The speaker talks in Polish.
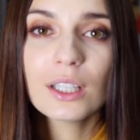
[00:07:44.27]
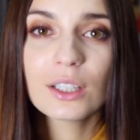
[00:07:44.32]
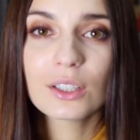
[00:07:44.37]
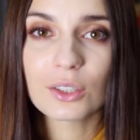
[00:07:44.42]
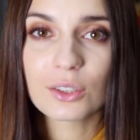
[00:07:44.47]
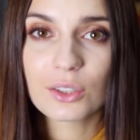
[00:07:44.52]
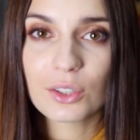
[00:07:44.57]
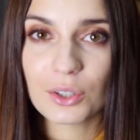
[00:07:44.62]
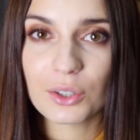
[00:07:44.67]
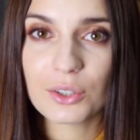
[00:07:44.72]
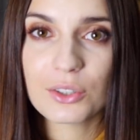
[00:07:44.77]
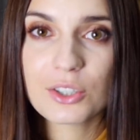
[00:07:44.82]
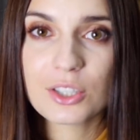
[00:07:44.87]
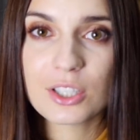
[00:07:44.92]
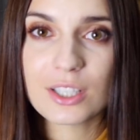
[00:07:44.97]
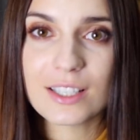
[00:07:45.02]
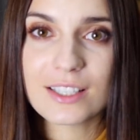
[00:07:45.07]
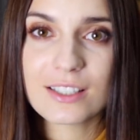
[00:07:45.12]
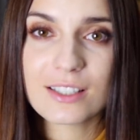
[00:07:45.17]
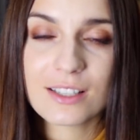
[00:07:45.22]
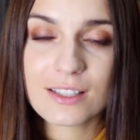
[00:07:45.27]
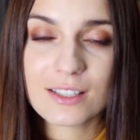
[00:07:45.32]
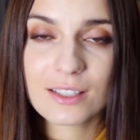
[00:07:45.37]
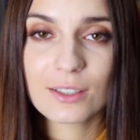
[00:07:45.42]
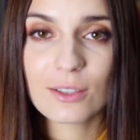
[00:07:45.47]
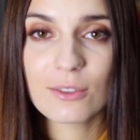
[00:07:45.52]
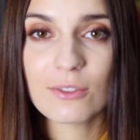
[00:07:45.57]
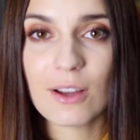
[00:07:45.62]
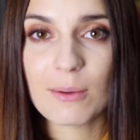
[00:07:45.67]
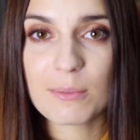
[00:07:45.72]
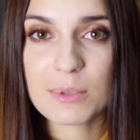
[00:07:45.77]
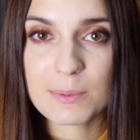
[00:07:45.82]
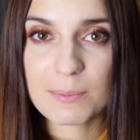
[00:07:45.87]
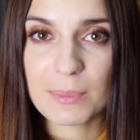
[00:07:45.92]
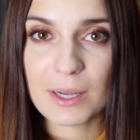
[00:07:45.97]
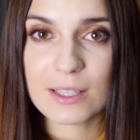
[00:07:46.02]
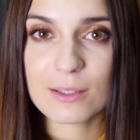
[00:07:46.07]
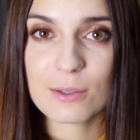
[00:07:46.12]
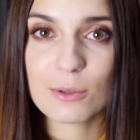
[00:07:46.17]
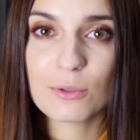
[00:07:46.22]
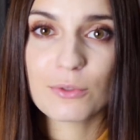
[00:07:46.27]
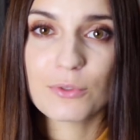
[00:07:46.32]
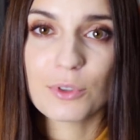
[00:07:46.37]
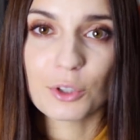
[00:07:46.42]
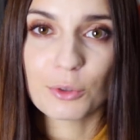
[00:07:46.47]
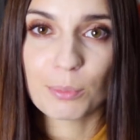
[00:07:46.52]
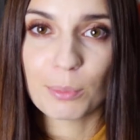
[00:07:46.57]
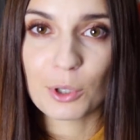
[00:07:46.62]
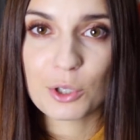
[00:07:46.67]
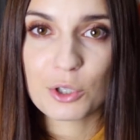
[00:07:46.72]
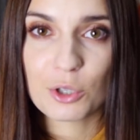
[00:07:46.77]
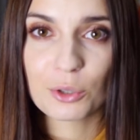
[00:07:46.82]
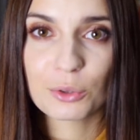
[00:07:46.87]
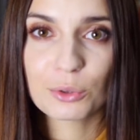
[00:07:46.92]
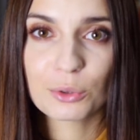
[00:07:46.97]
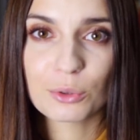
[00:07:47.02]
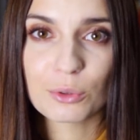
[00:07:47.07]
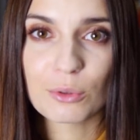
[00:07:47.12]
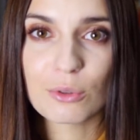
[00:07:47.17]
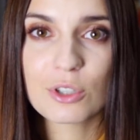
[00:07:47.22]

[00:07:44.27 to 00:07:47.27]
to to, że zrezygnowałam z pasków i od początku